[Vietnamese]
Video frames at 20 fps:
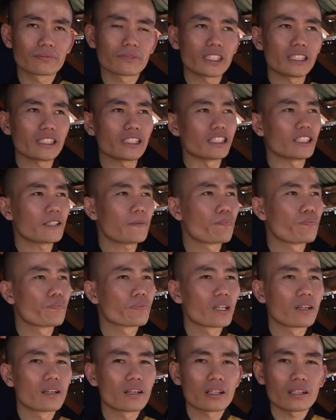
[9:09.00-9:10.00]
thứ nữa
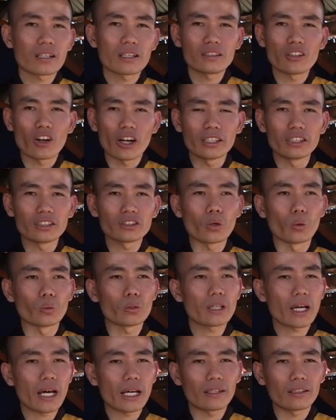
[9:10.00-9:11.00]
có loại hưởng thụ
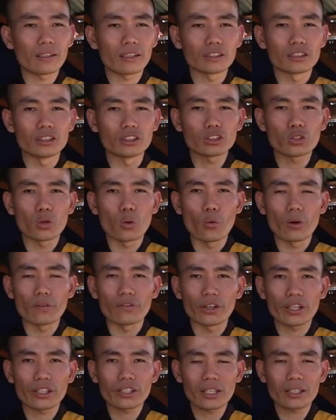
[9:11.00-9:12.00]
thứ hai là loại hưởng thụ về
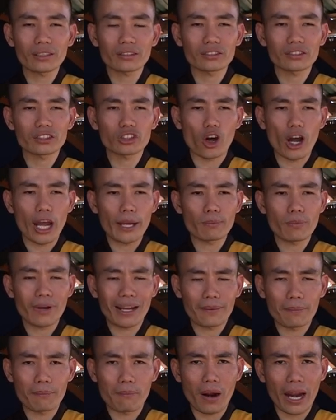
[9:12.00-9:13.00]
vật chất thỏa
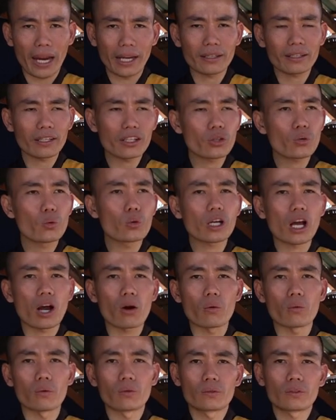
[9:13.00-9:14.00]
mãn cái nhu
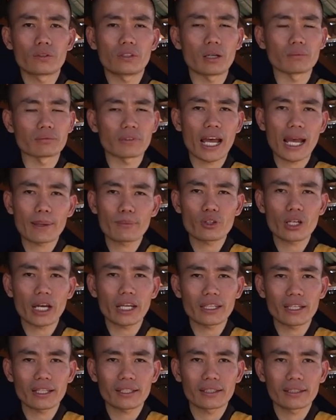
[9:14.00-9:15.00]
cầu lòng tham của cá
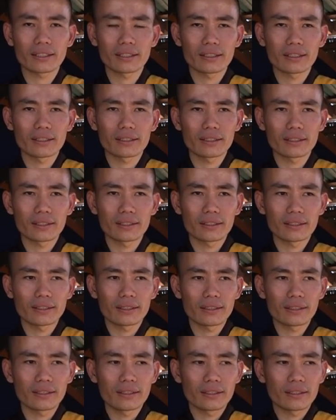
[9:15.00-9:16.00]
nhân
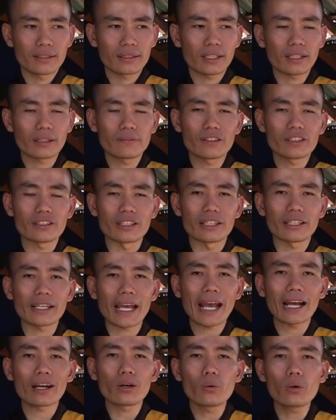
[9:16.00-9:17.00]
trên cái phương diện
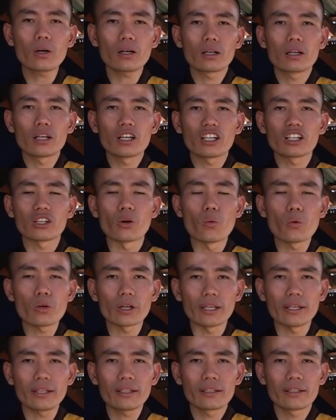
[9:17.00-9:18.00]
ăn uống ngủ
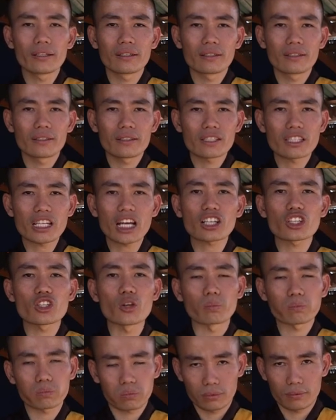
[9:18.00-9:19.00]
nghỉ sắc
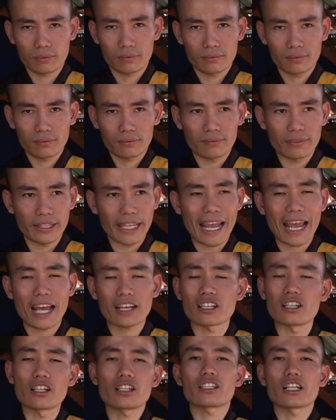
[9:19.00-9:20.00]
dục nhà
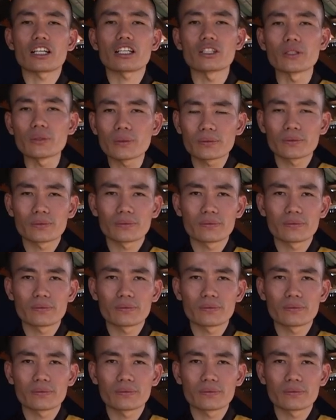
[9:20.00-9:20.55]
cửa sở hữu